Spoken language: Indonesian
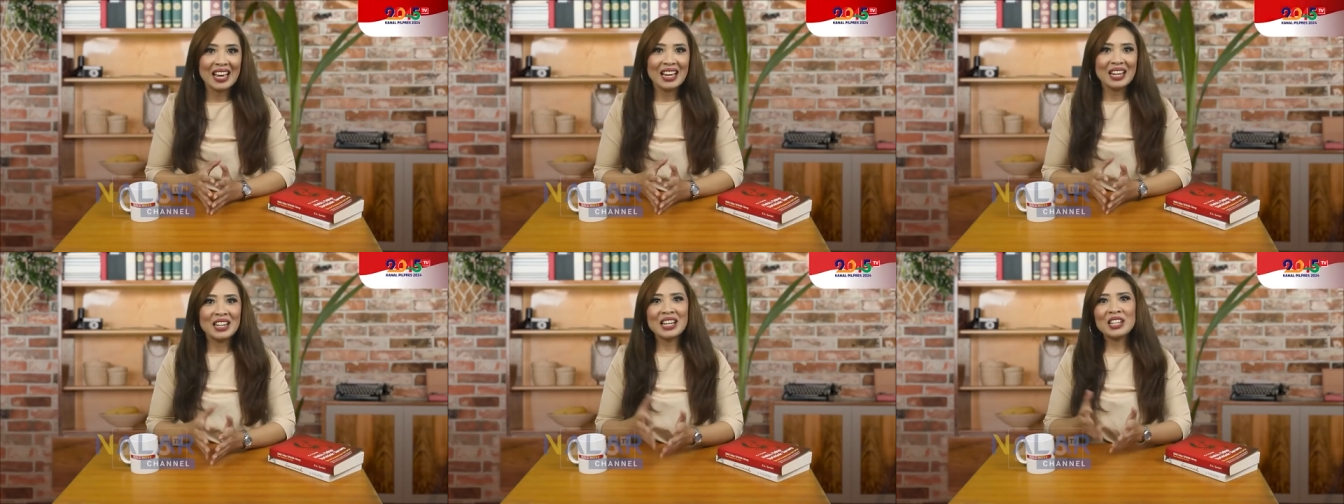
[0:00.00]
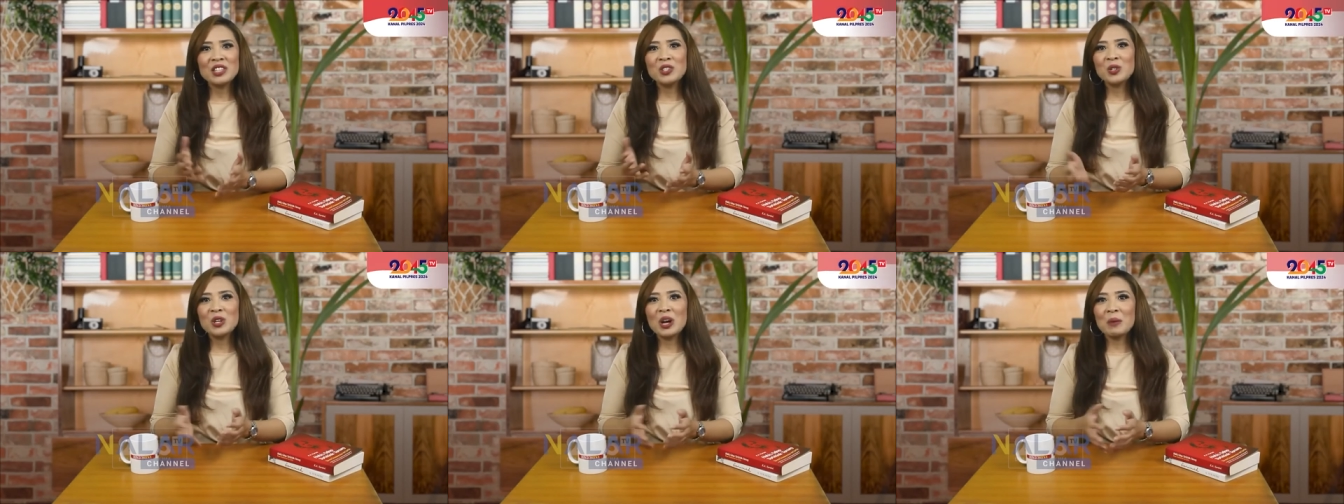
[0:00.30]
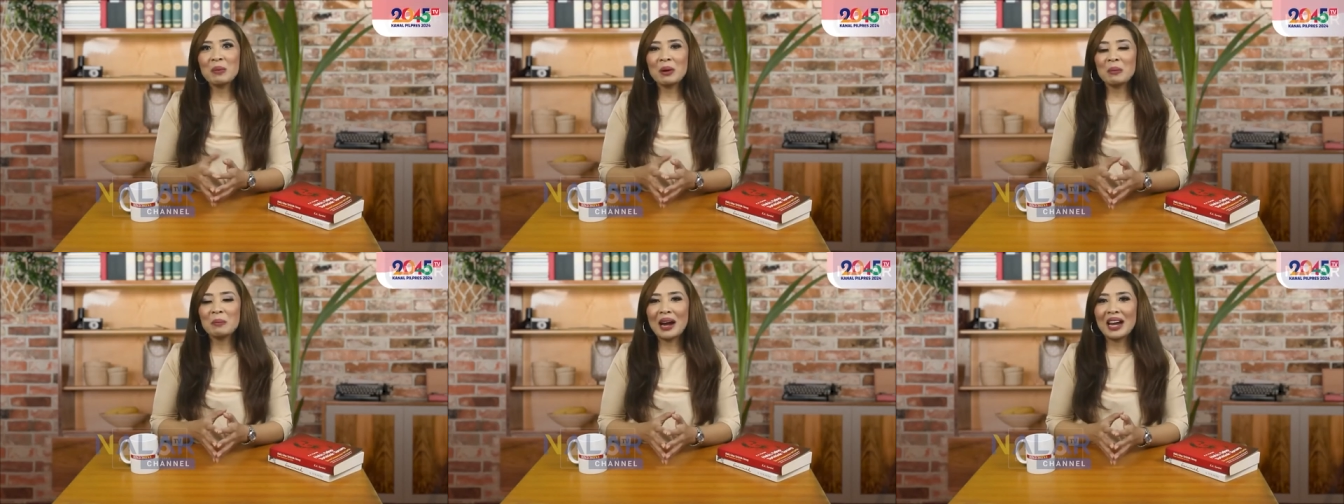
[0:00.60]
dan
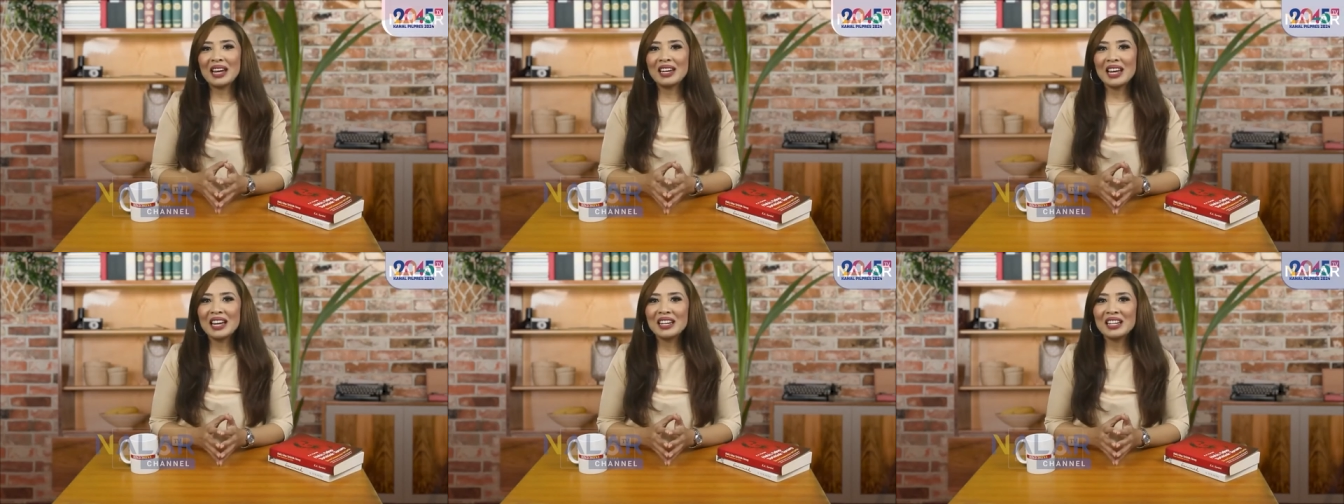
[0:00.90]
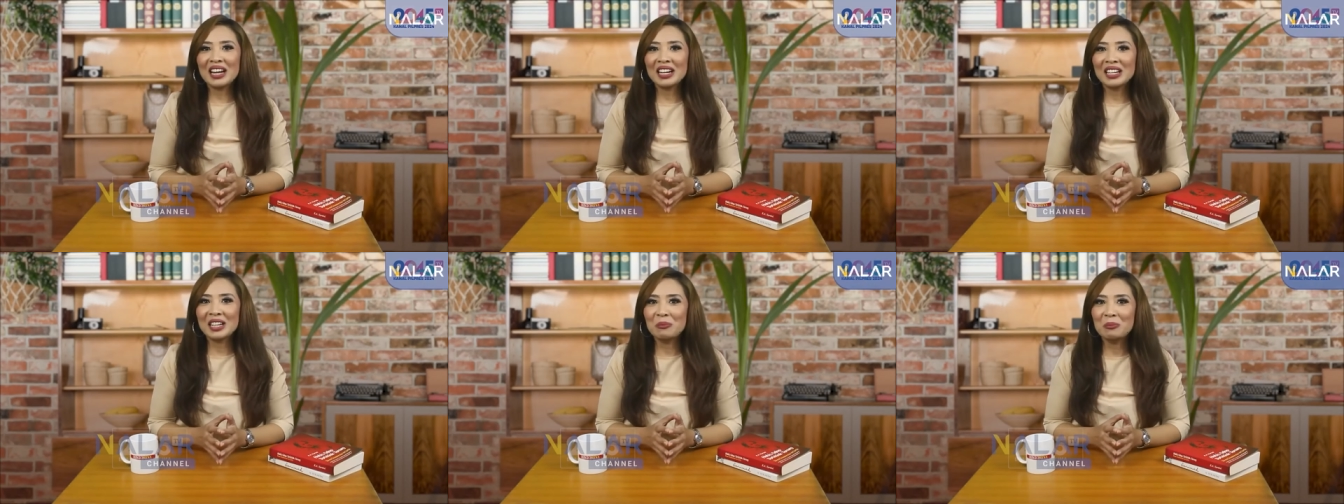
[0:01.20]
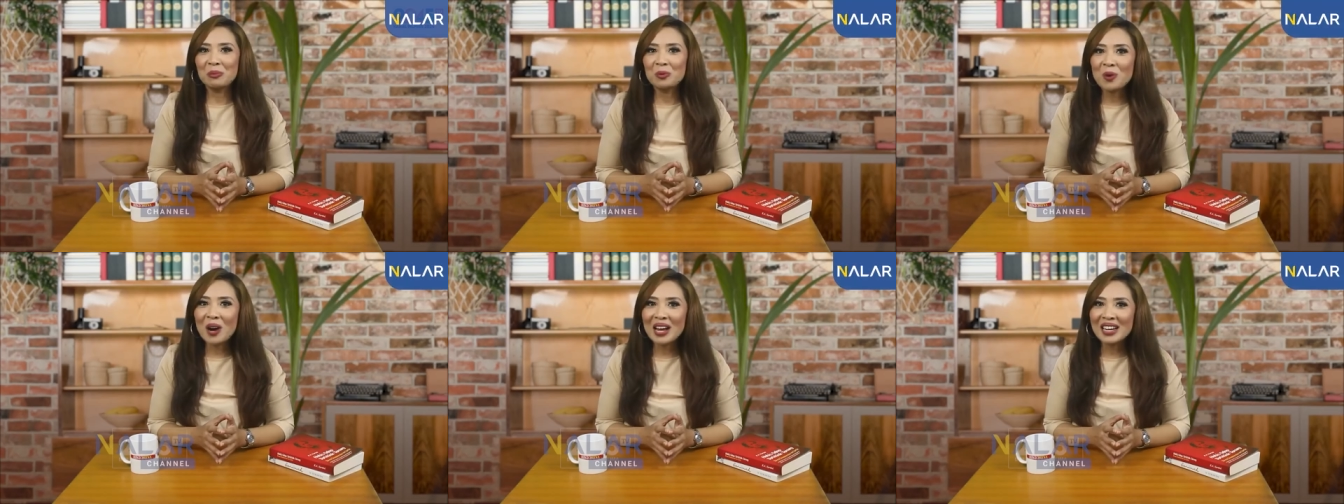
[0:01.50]
juga permainan yang
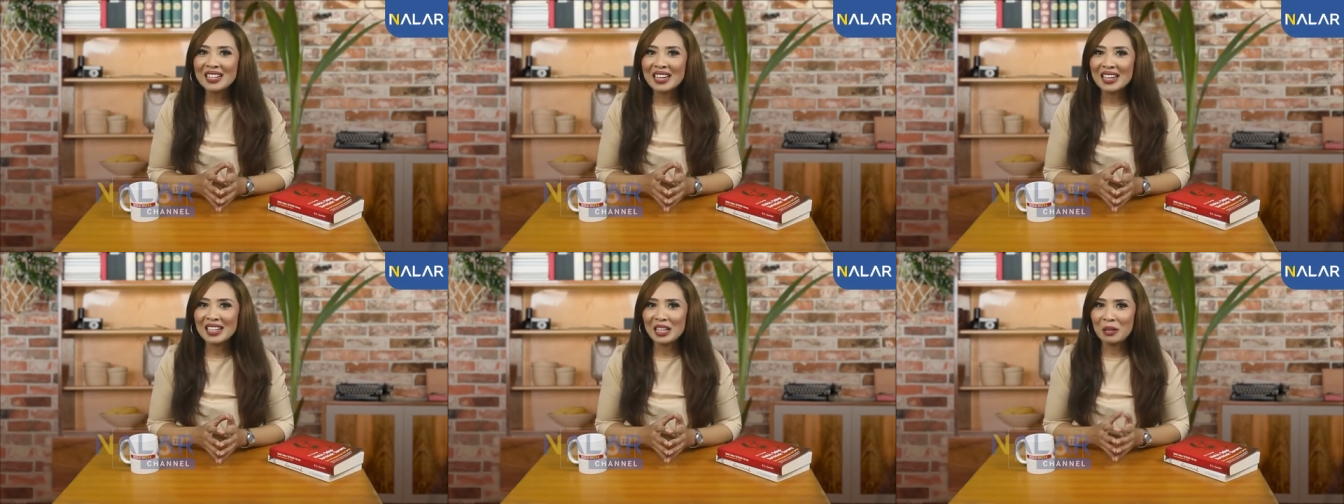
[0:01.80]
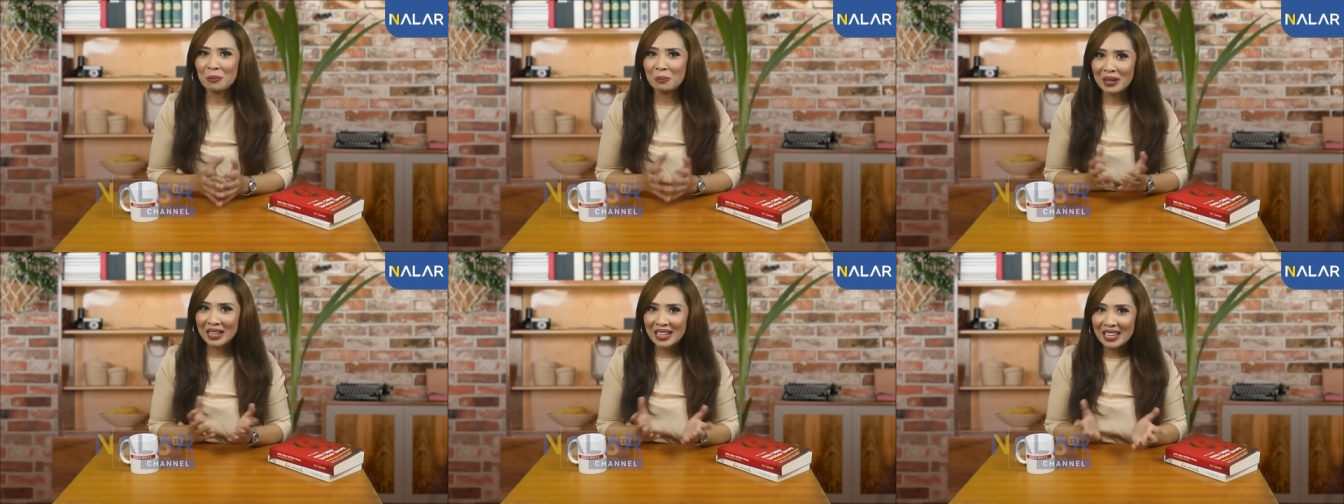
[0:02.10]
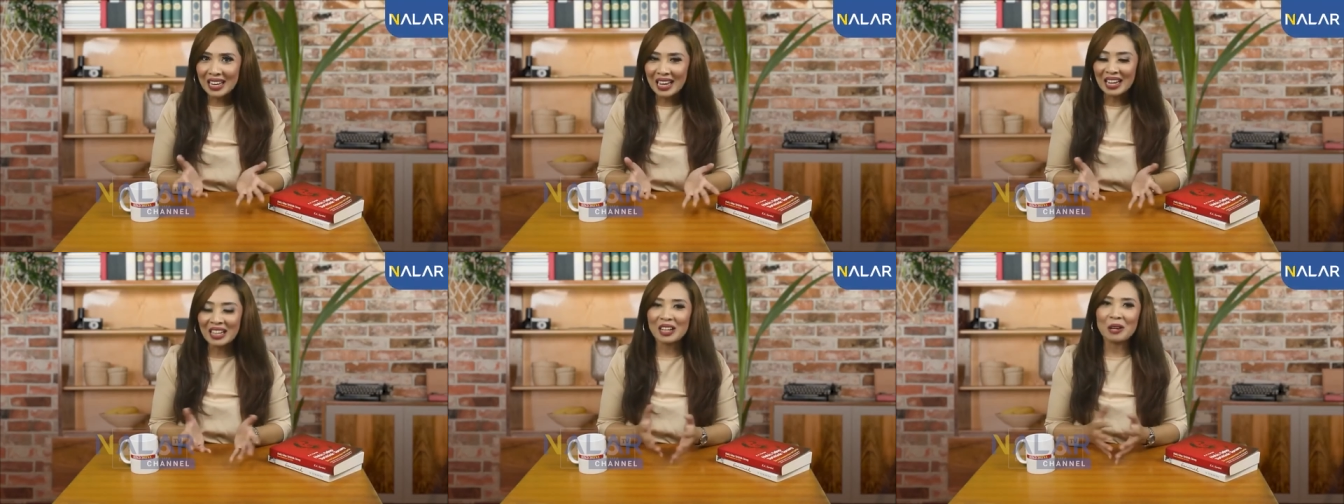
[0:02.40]
dibuat dan
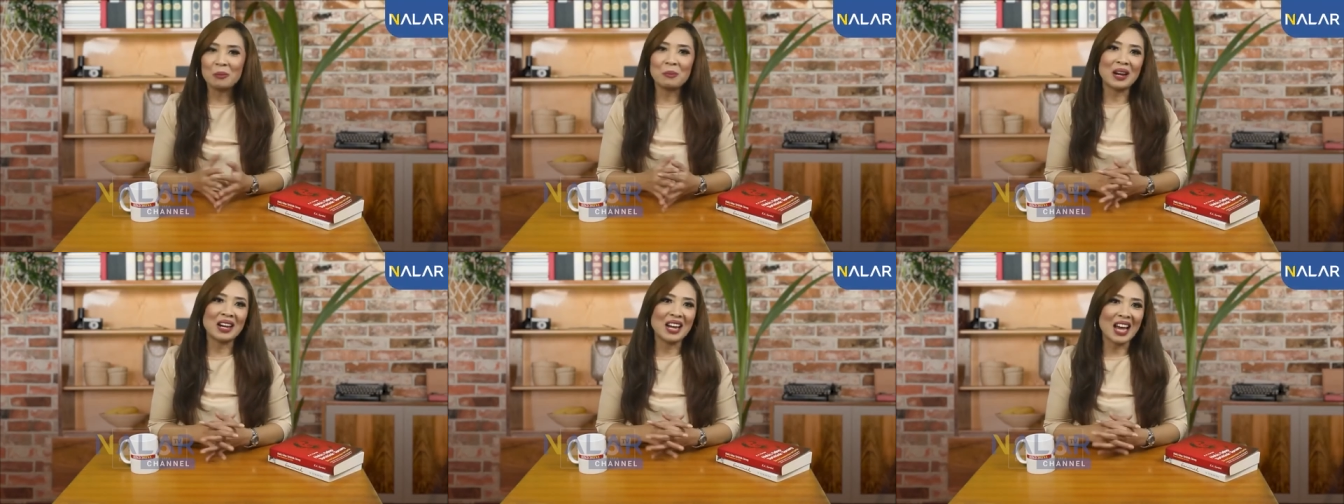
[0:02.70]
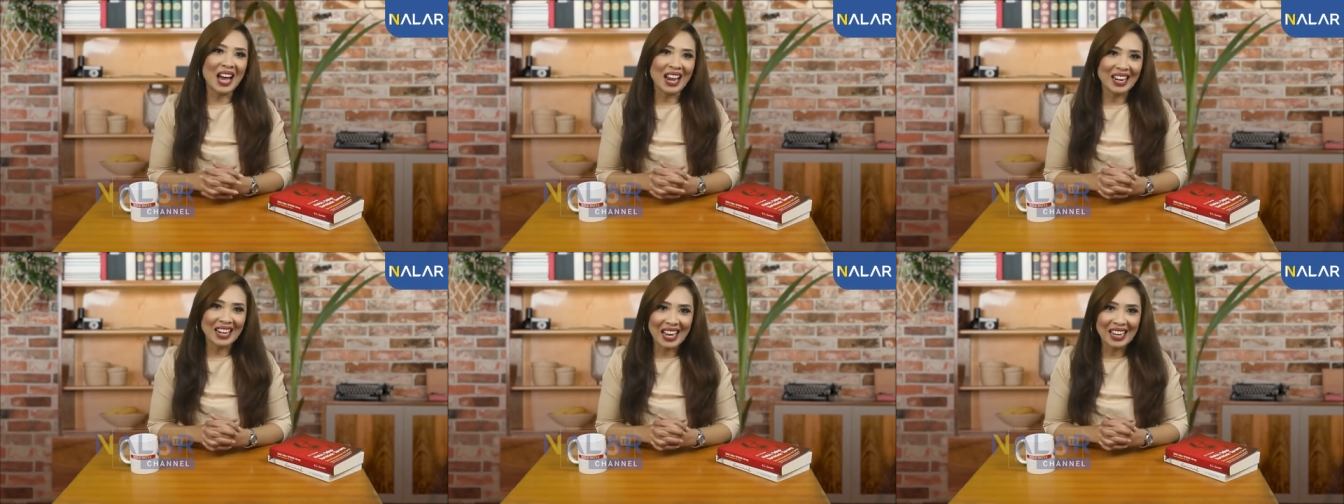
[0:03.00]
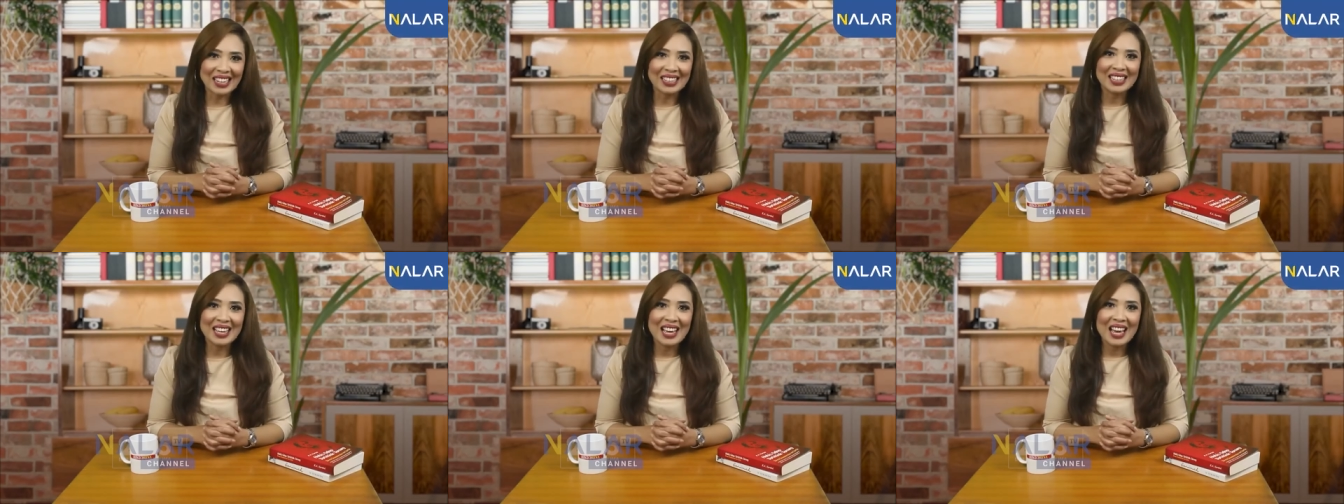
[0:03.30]
diberikan kepada
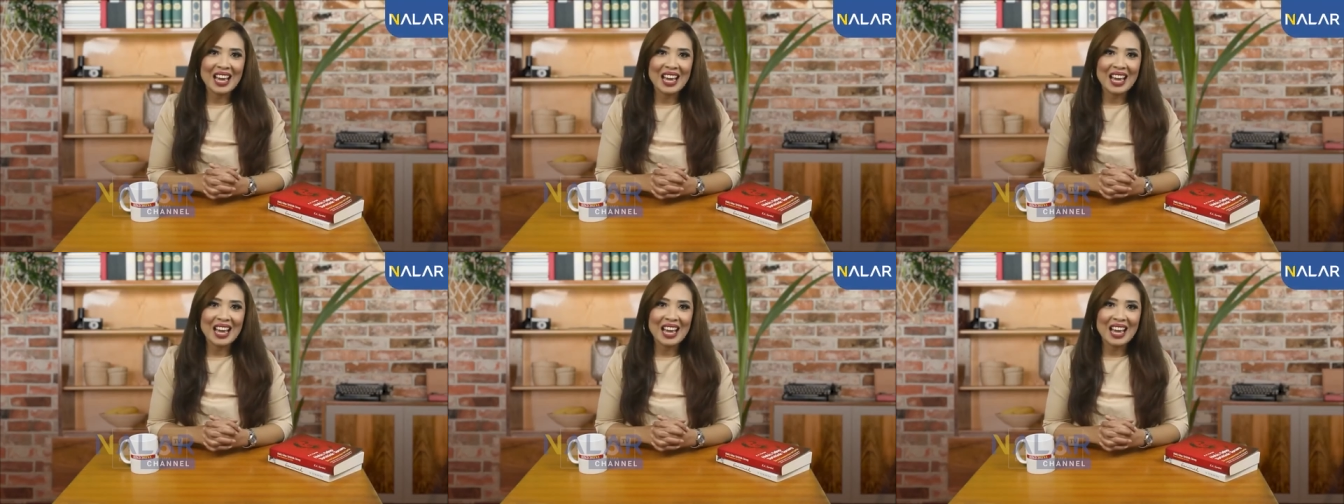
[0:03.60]
anak.